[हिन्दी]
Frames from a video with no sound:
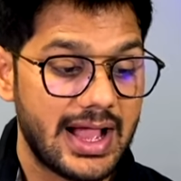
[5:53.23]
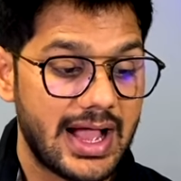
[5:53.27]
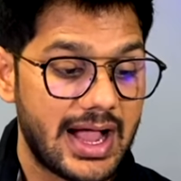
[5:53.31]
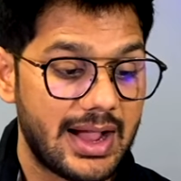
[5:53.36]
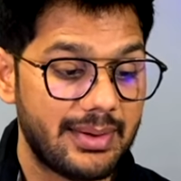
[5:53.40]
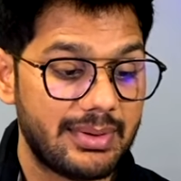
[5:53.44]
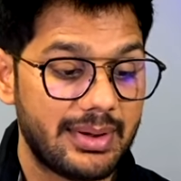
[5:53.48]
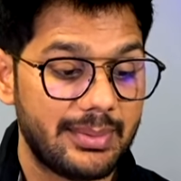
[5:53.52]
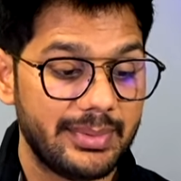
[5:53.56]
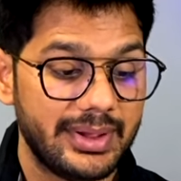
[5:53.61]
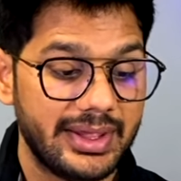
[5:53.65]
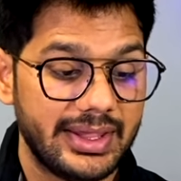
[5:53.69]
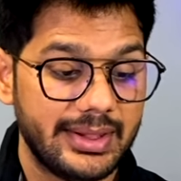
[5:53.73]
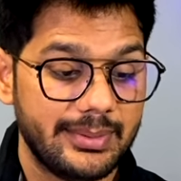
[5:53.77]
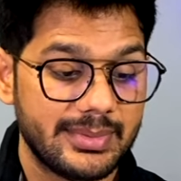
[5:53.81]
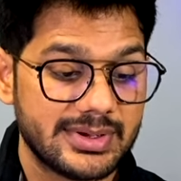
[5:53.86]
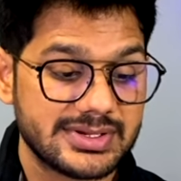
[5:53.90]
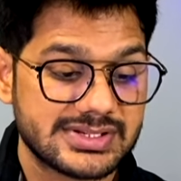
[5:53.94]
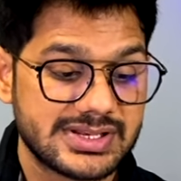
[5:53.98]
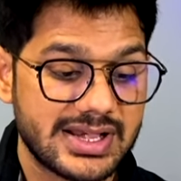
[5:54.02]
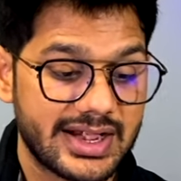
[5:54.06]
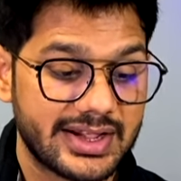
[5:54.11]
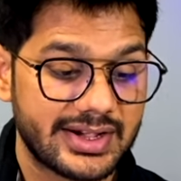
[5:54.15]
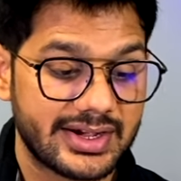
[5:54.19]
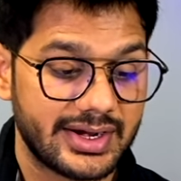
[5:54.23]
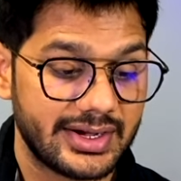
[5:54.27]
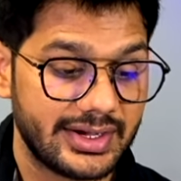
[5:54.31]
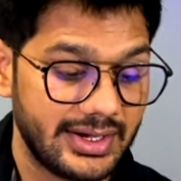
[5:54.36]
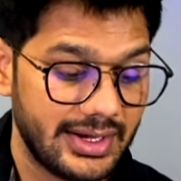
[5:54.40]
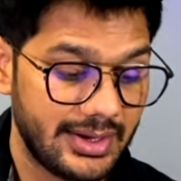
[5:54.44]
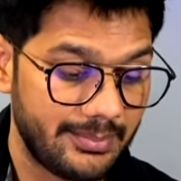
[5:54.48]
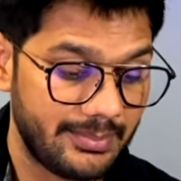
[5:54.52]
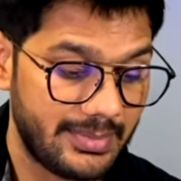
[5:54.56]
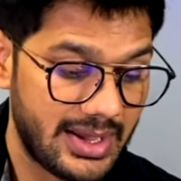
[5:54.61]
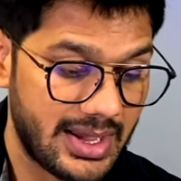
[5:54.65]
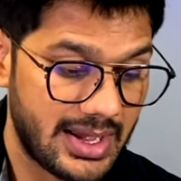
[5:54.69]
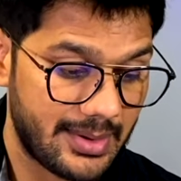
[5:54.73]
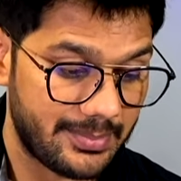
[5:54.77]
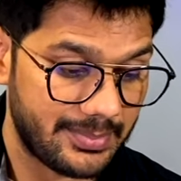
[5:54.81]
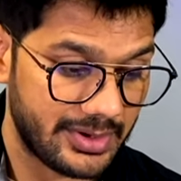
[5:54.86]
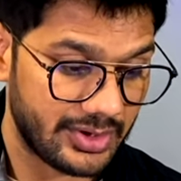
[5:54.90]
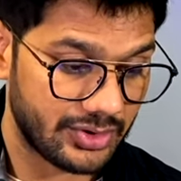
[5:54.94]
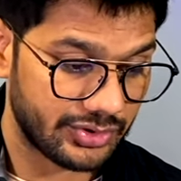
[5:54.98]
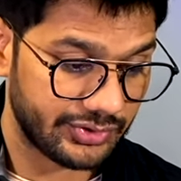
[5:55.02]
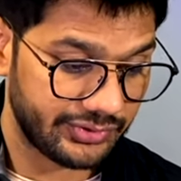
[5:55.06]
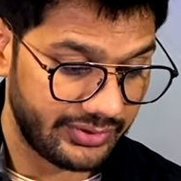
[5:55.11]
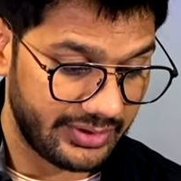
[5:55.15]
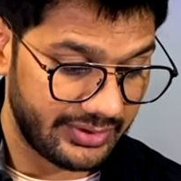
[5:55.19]
अब हमें इमेज सेलेक्ट करनी है मैं अपने
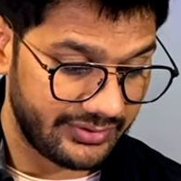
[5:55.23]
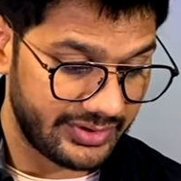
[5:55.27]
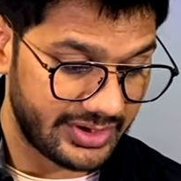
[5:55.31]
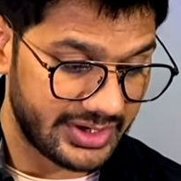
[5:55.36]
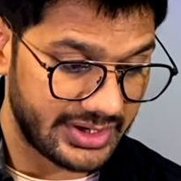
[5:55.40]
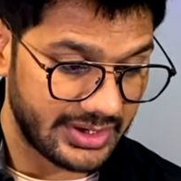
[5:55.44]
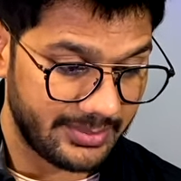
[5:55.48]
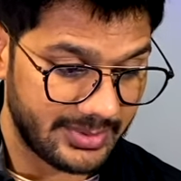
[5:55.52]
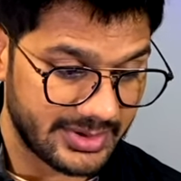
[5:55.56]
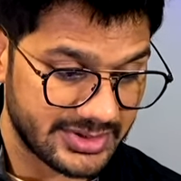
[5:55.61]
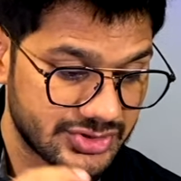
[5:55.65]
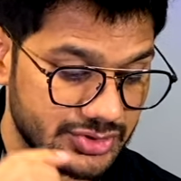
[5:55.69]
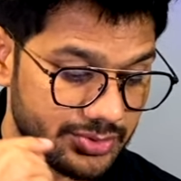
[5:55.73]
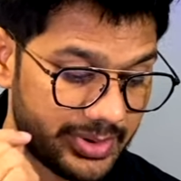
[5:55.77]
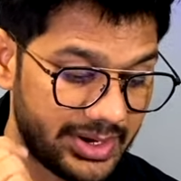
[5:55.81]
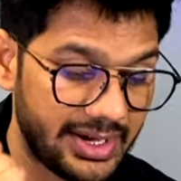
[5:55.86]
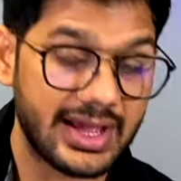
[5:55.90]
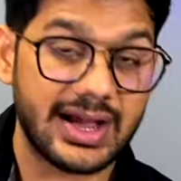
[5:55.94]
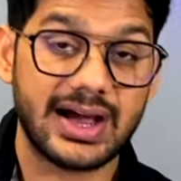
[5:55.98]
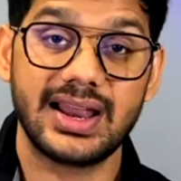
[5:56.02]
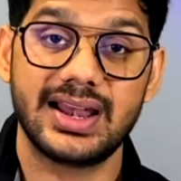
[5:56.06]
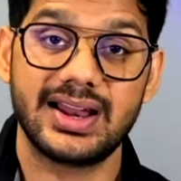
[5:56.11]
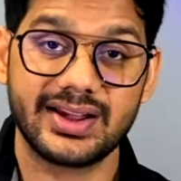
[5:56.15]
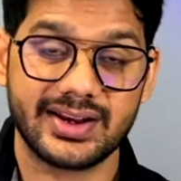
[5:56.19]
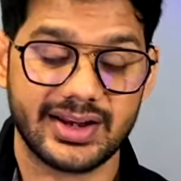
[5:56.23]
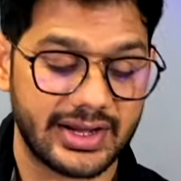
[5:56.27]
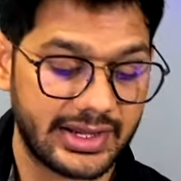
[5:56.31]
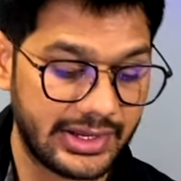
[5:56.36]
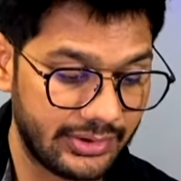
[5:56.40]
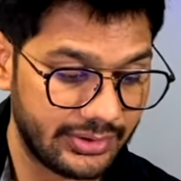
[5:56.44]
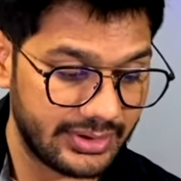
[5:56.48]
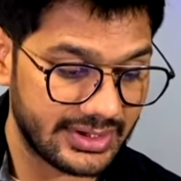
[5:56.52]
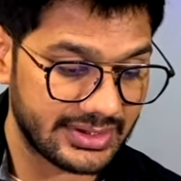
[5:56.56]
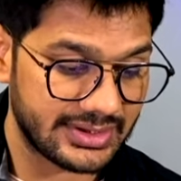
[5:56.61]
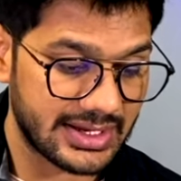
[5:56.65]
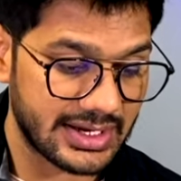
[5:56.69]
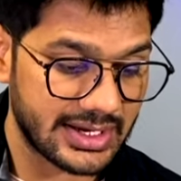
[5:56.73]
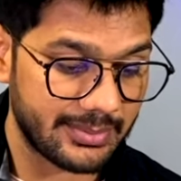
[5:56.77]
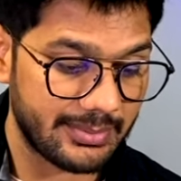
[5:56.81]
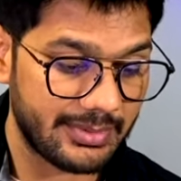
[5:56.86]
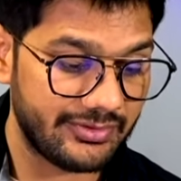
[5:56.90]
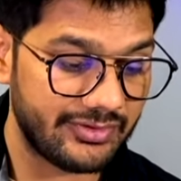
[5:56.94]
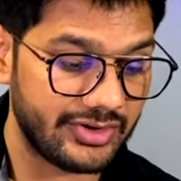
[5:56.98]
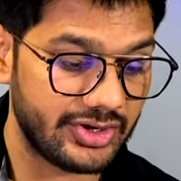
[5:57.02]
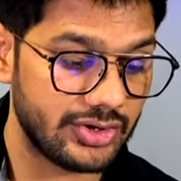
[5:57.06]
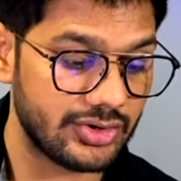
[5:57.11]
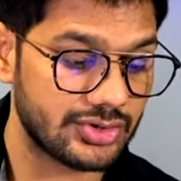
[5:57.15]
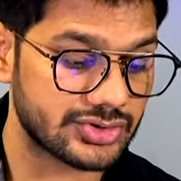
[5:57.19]
कुछ फेवरेट इमेज जो मैंने अलग रखी हुई है ताकि मैं
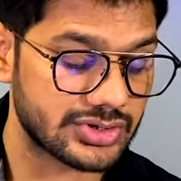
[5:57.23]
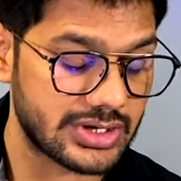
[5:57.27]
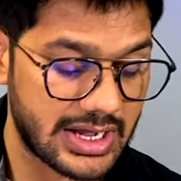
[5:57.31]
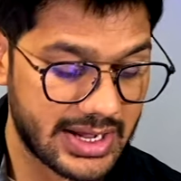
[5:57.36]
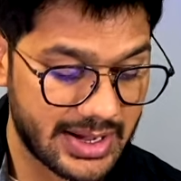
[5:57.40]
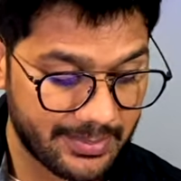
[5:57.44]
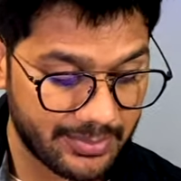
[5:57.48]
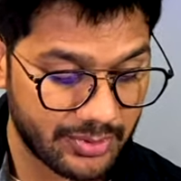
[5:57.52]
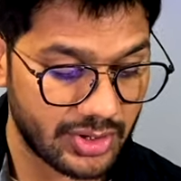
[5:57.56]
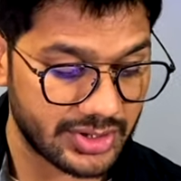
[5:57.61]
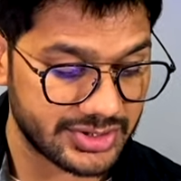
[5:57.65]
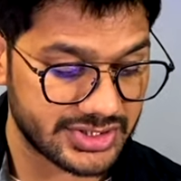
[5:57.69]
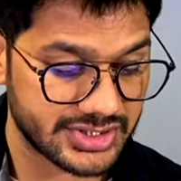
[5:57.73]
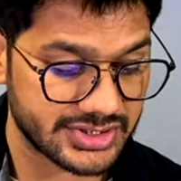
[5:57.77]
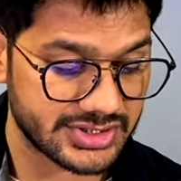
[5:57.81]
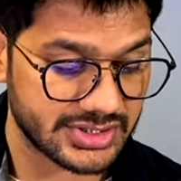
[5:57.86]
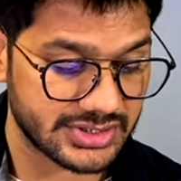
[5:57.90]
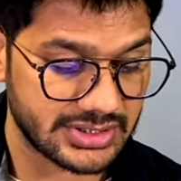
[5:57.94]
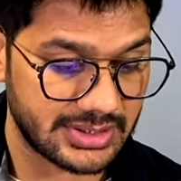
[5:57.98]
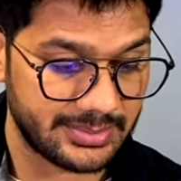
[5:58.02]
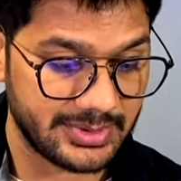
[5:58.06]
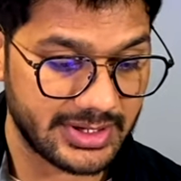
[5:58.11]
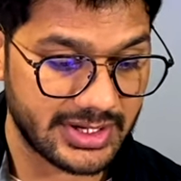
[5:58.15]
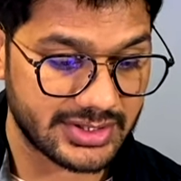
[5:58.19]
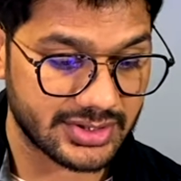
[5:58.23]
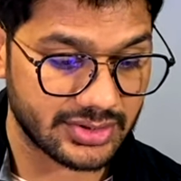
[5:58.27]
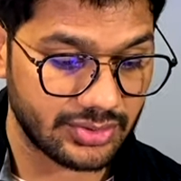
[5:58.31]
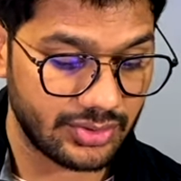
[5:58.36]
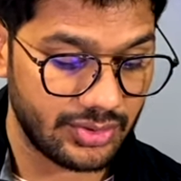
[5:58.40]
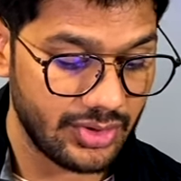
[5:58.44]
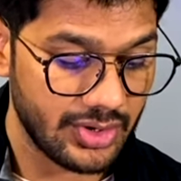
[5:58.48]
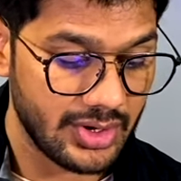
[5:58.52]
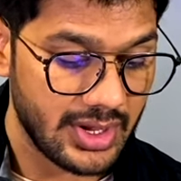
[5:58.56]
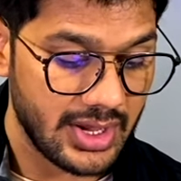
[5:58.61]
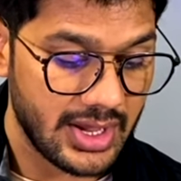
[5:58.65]
वीडियोस आपको अच्छे से समझा सकूँ